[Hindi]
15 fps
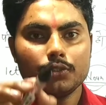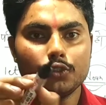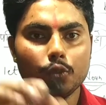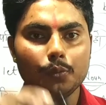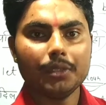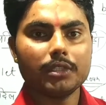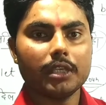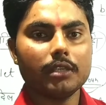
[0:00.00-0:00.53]

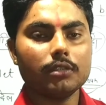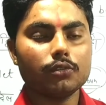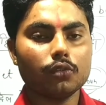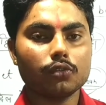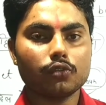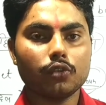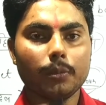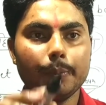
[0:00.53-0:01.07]
जो भी थिंग्स हो
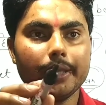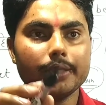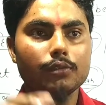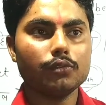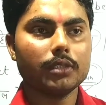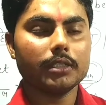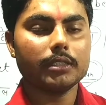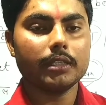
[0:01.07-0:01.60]
उसको हम
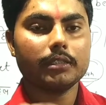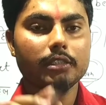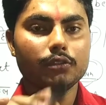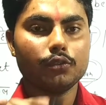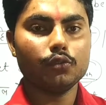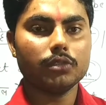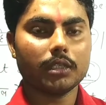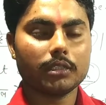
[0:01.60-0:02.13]
महसूस कर सकते हैं
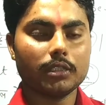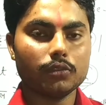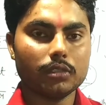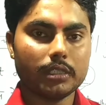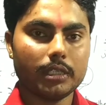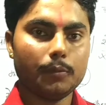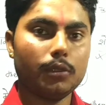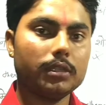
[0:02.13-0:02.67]
छू सकते हैं
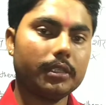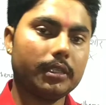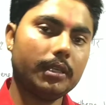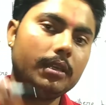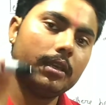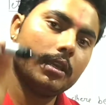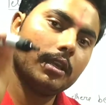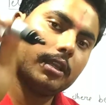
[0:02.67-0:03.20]
उसे क्या बोलते
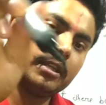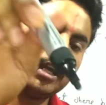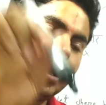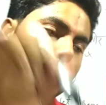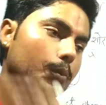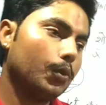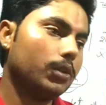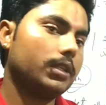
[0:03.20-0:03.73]
हैं
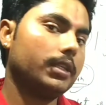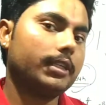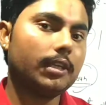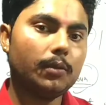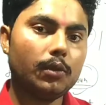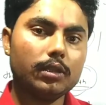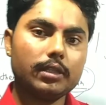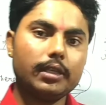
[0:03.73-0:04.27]
नाउन बोलते हैं
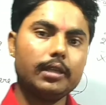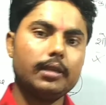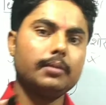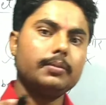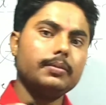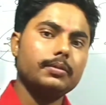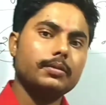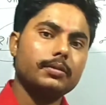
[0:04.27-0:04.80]
क्या बोलते
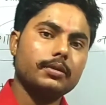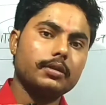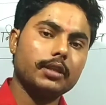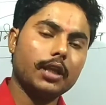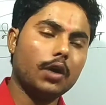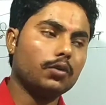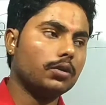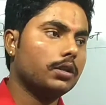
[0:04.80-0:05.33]
हैं
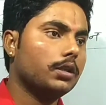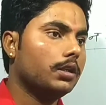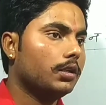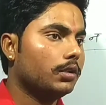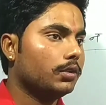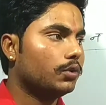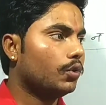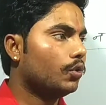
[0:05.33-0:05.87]
नाउन
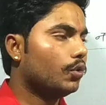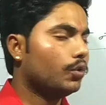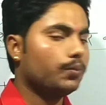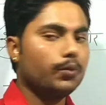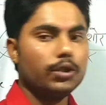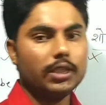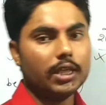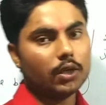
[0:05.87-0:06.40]
तो
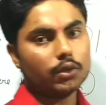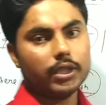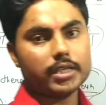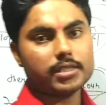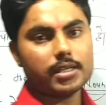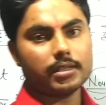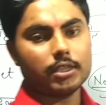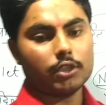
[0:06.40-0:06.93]
पुलिया को
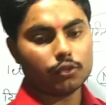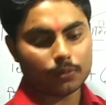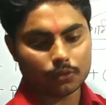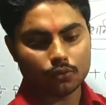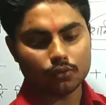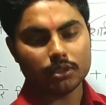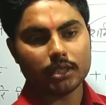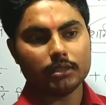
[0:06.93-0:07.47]
देख सकते हैं उस पर
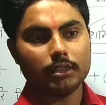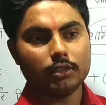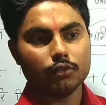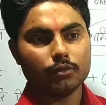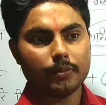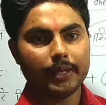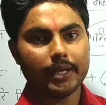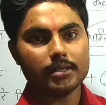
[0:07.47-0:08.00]
छू सकते हैं
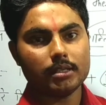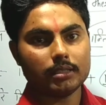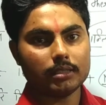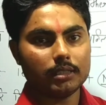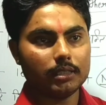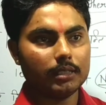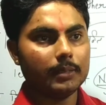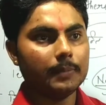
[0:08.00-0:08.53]
उस पर बैठ
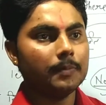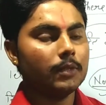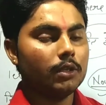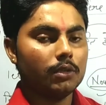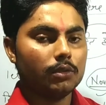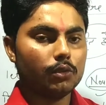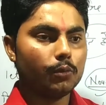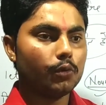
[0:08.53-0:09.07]
सकते हैं
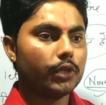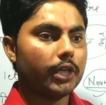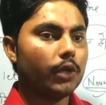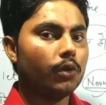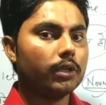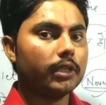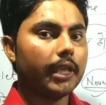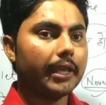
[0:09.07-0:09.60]
तो वो क्या
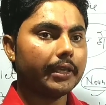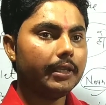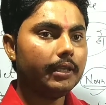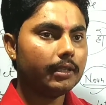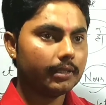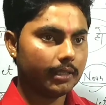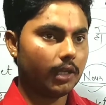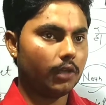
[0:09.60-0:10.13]
हो जाएगी
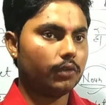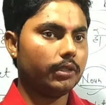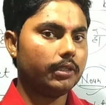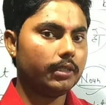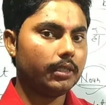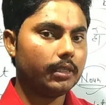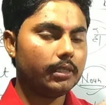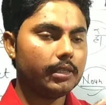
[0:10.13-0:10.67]
नाउन
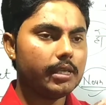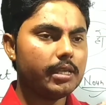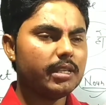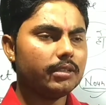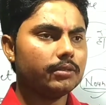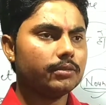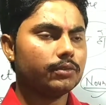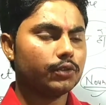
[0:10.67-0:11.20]

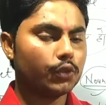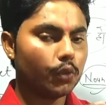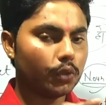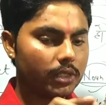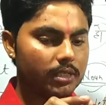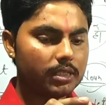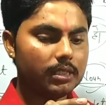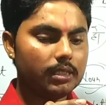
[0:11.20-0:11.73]
ये
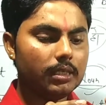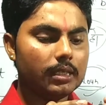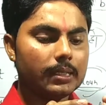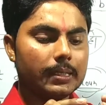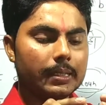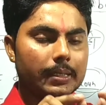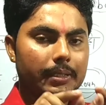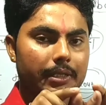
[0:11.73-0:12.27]
छोटी सी
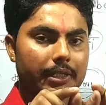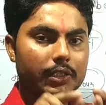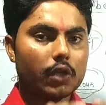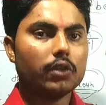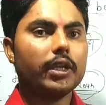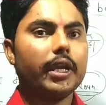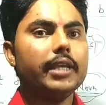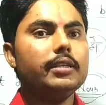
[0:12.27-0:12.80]

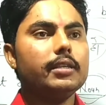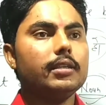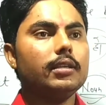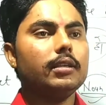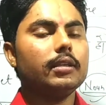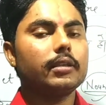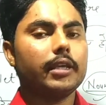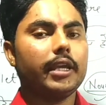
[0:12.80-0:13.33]
रिकॉग्नाइज है
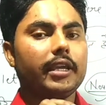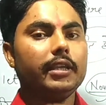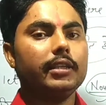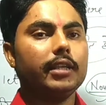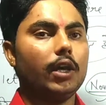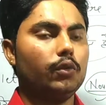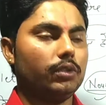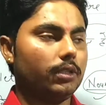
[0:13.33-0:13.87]
क्या कि
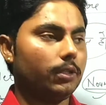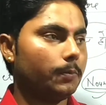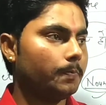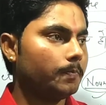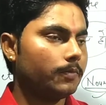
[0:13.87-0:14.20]
नाउन ही